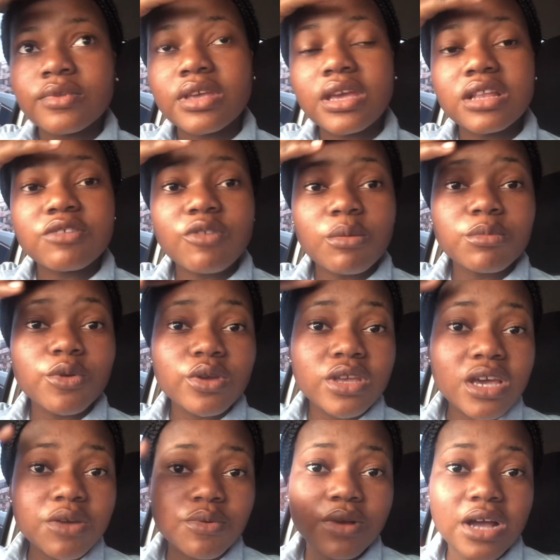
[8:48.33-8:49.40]
Eles vão
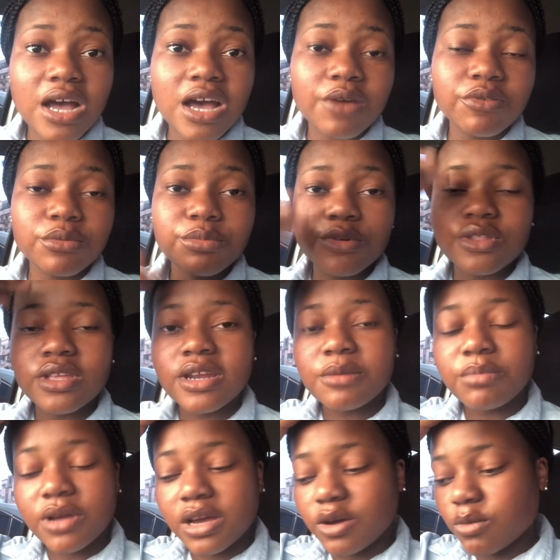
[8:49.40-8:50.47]
bloquear o carro e depois terá
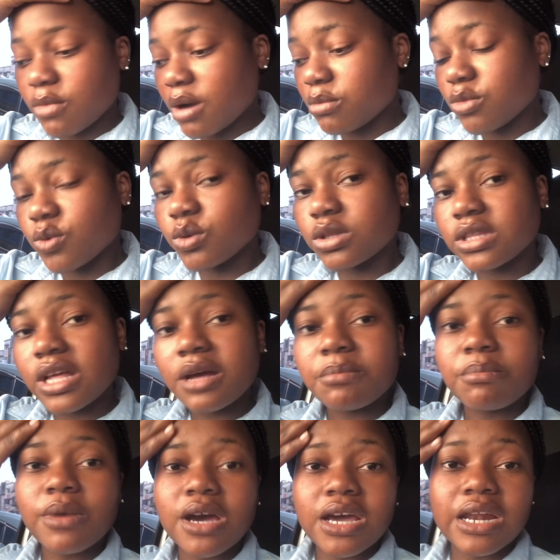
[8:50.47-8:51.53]
que pagar uma multa
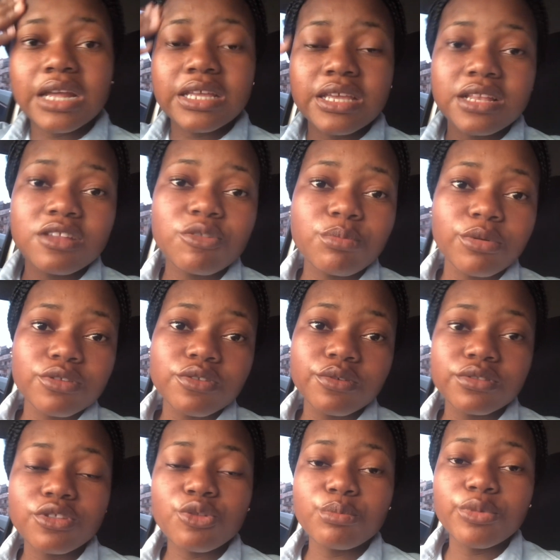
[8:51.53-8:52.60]
para que eles
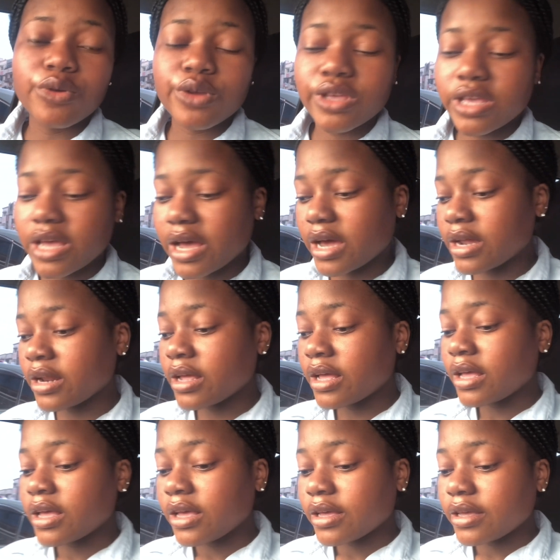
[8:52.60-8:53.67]
possam desbloquear.
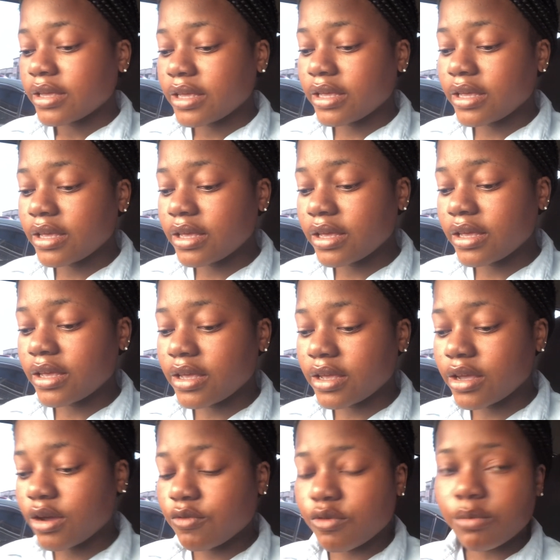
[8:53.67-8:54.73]

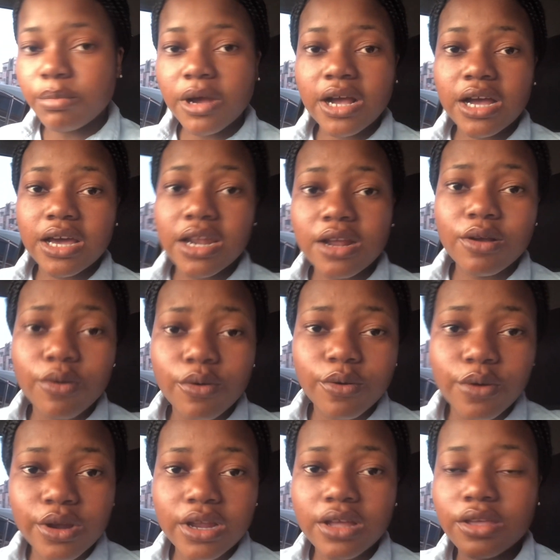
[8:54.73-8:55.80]
E eu vou pagar
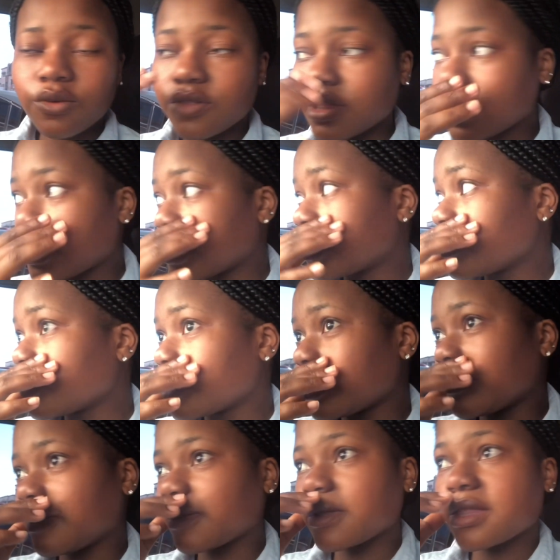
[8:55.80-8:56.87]
agora. Eu cheguei aqui no
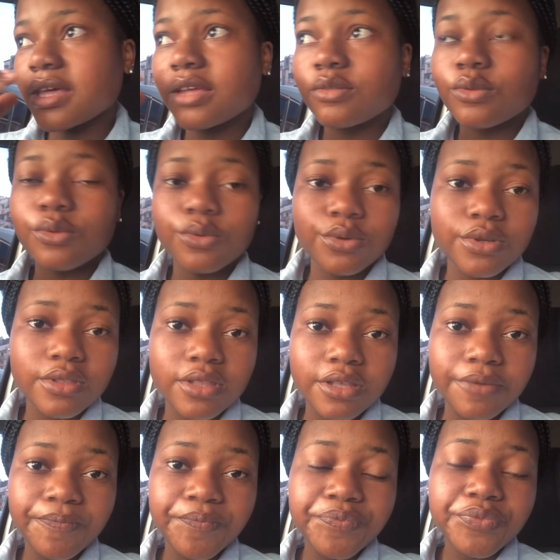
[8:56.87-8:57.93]
serviço às
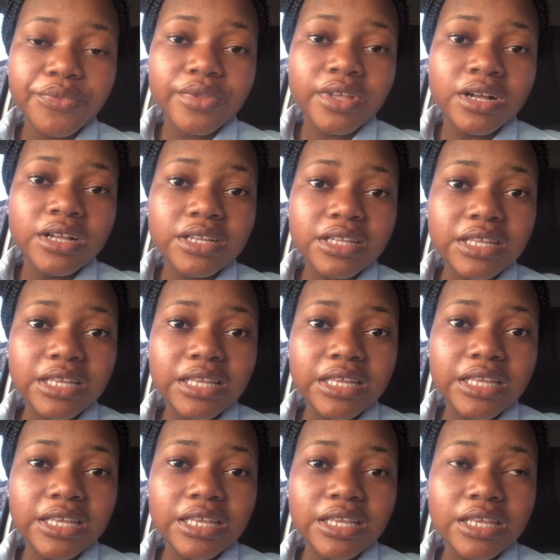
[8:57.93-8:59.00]
14
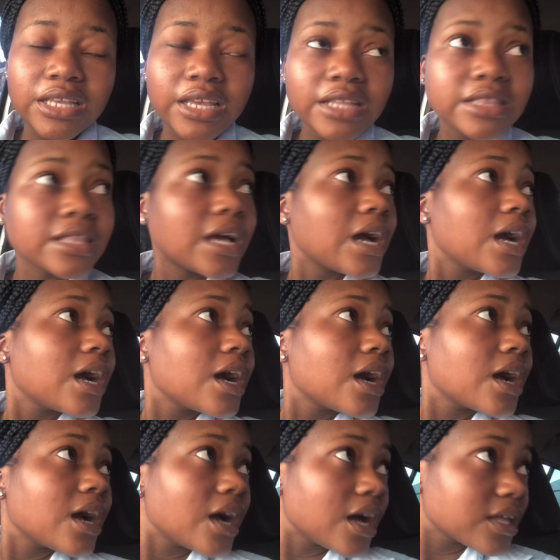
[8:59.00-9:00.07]
e
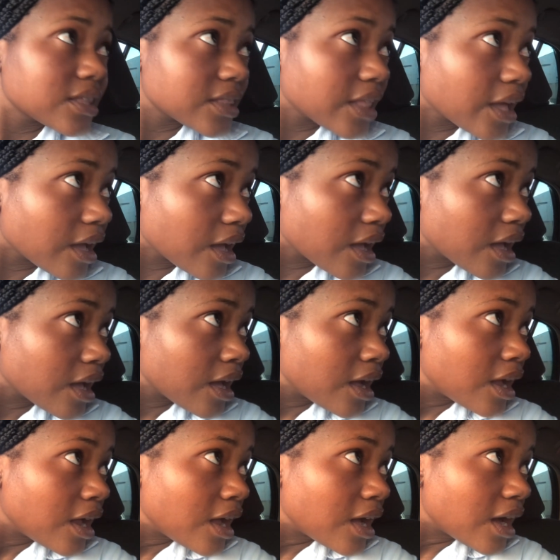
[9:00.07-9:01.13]
tá até
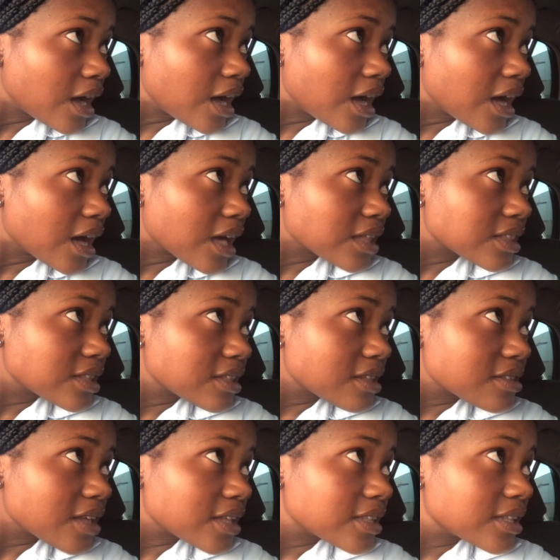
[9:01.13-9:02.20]
às
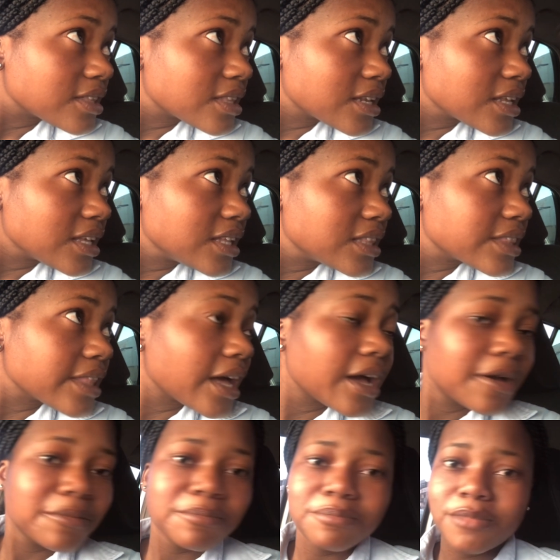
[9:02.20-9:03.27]

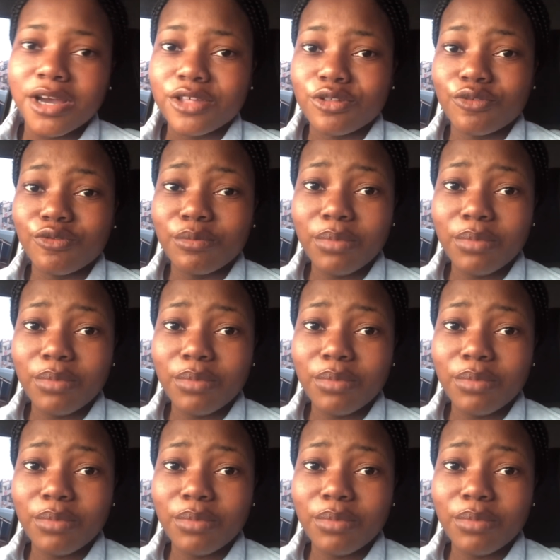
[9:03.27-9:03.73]
17h30, mas eu vou